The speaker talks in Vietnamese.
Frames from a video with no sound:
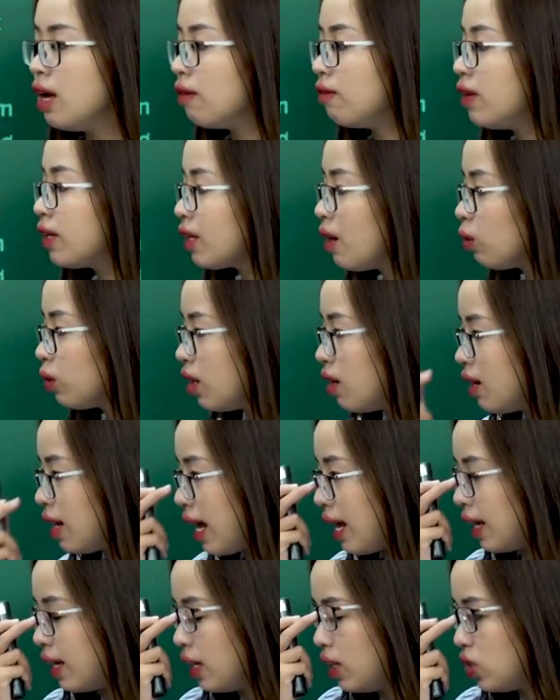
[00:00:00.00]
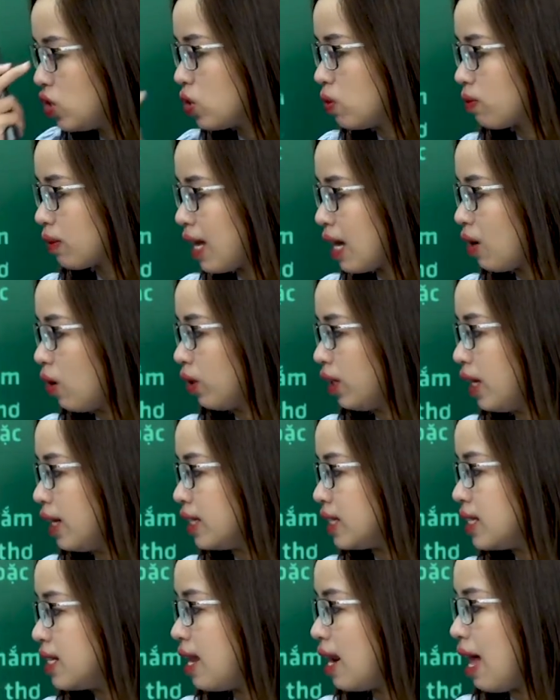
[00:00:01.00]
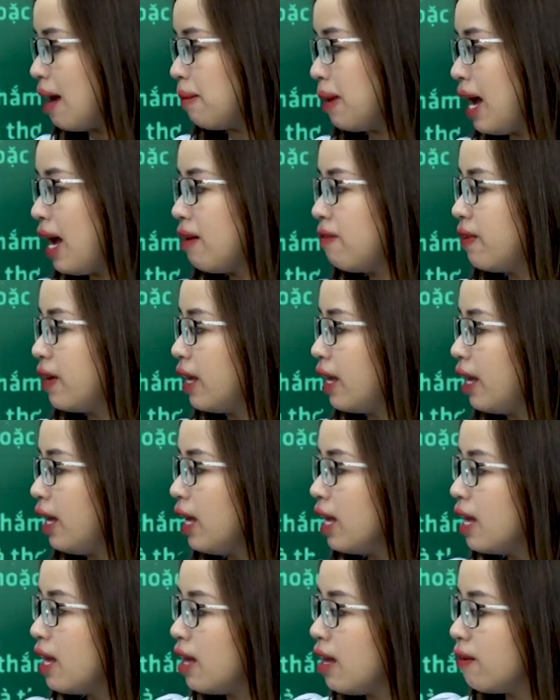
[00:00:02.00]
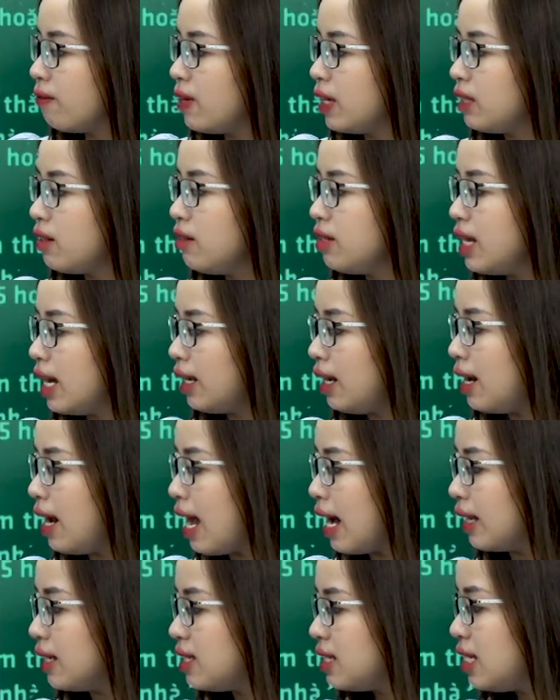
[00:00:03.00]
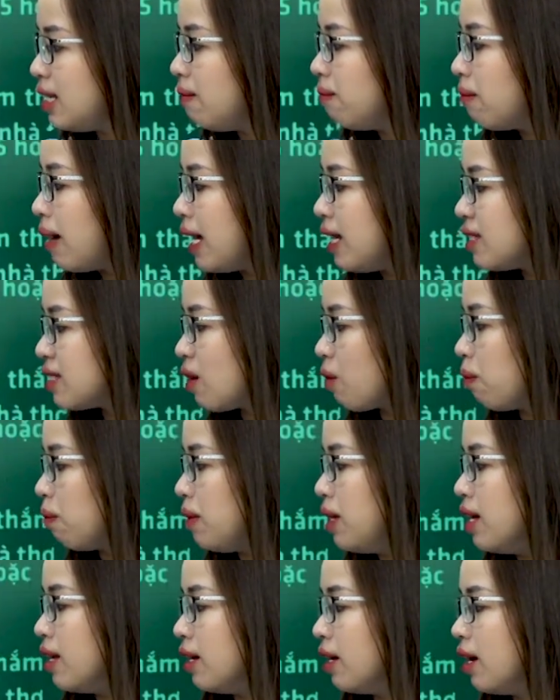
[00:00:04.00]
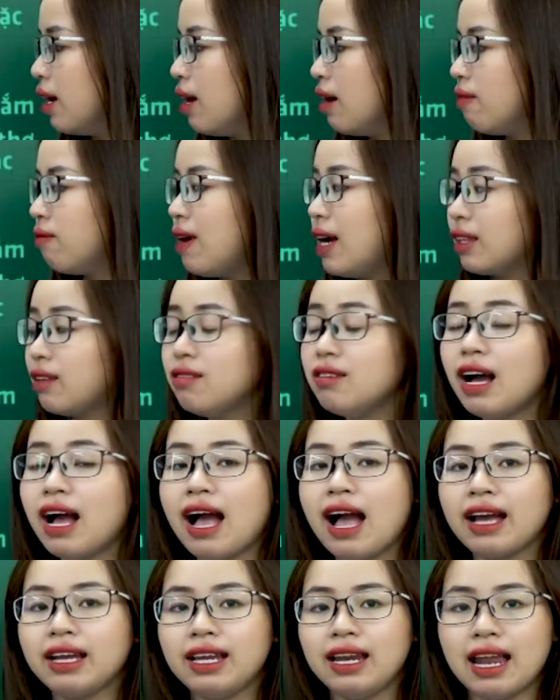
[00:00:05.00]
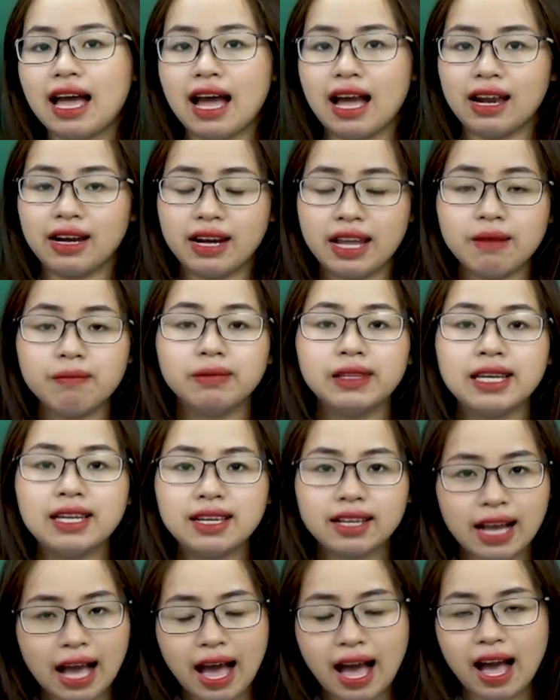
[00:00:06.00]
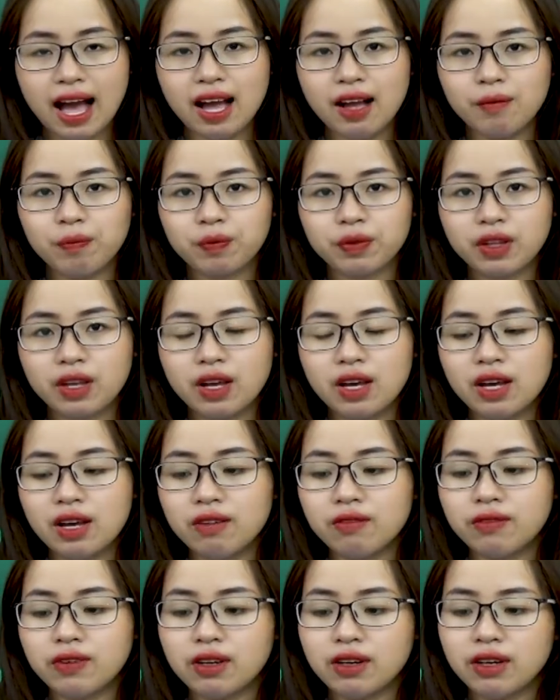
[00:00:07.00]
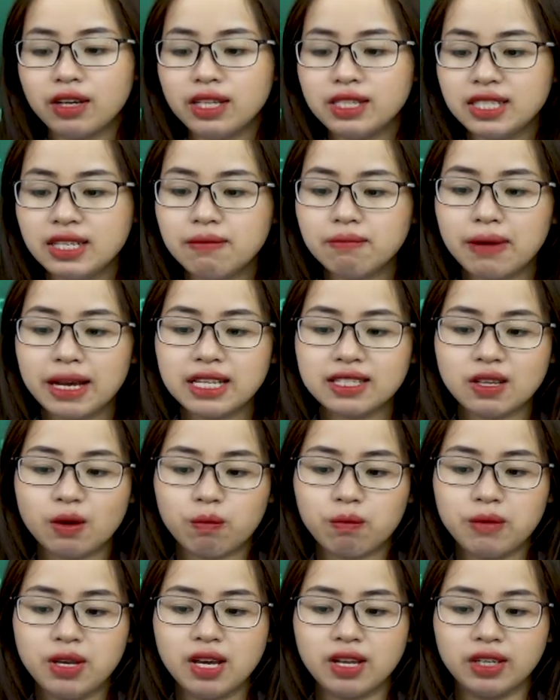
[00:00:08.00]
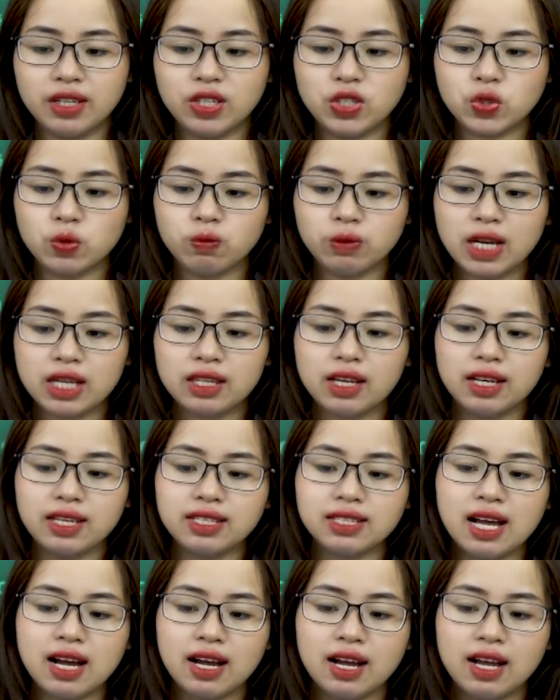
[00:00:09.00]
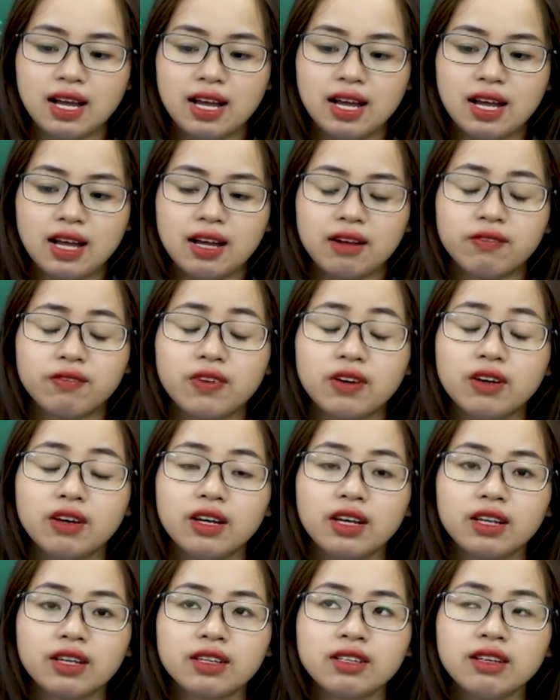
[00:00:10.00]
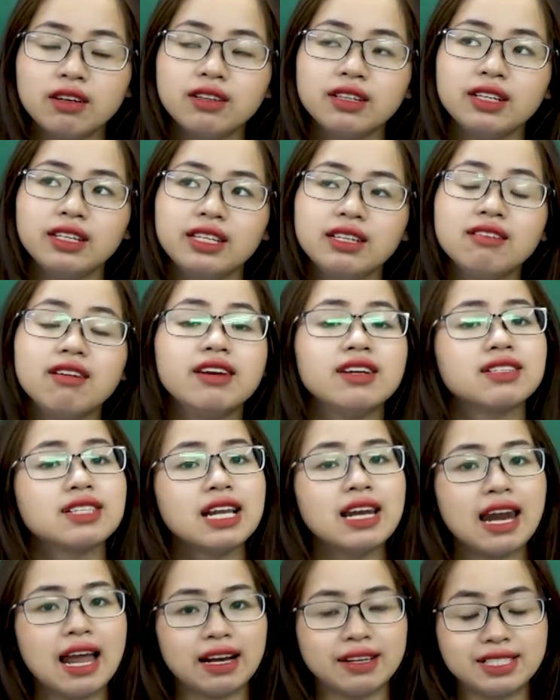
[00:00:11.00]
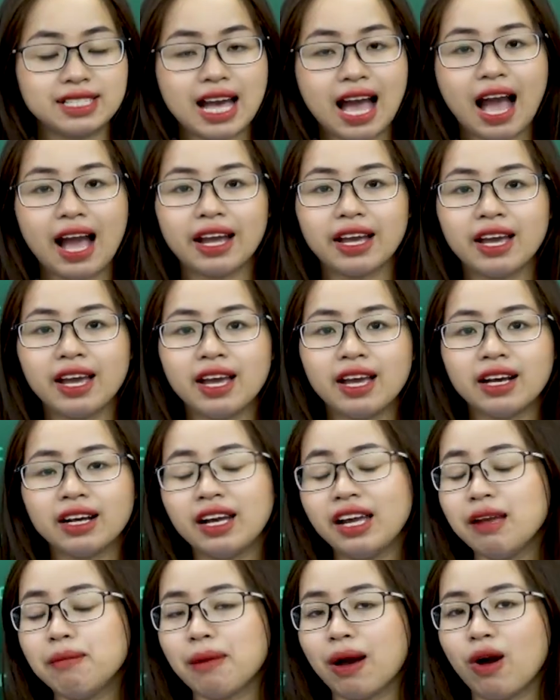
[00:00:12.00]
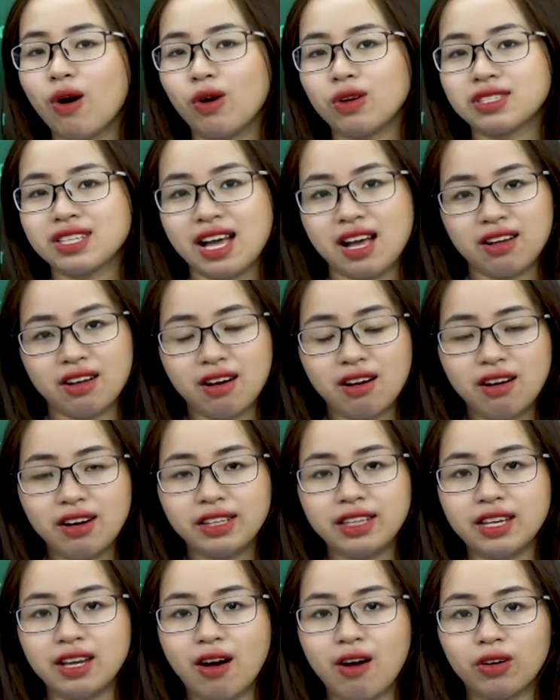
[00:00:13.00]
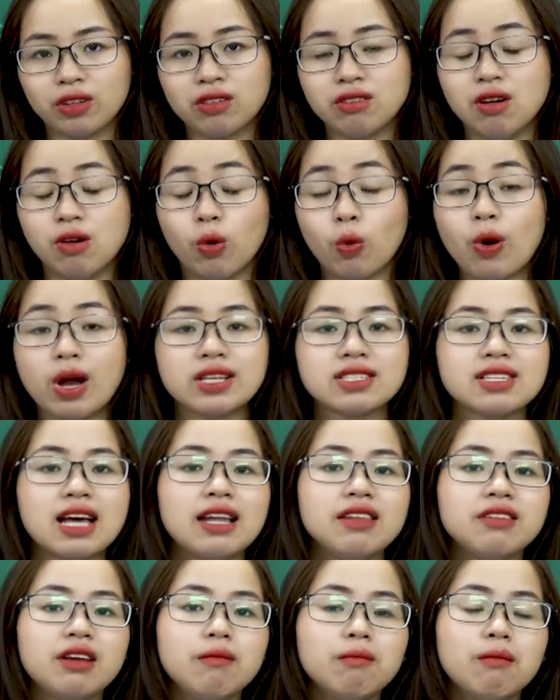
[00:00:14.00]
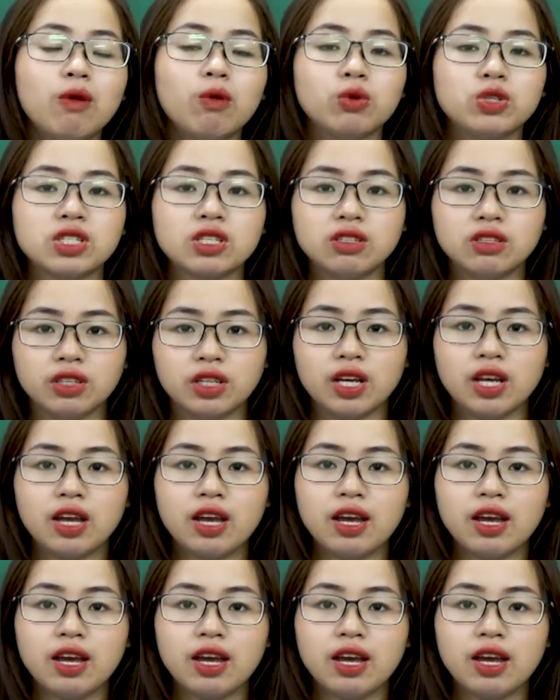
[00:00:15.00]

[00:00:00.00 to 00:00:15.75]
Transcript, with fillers: Với câu thơ này chúng ta có thể chia làm hai vế. Vế thứ nhất là chim bay dọc biển và thứ hai là đem tin cá. Với chim bay dọc biển thì chúng ta thấy rằng với những người dân làng chài, khi mà họ ra khơi thì họ thường quan sát những bầu trời,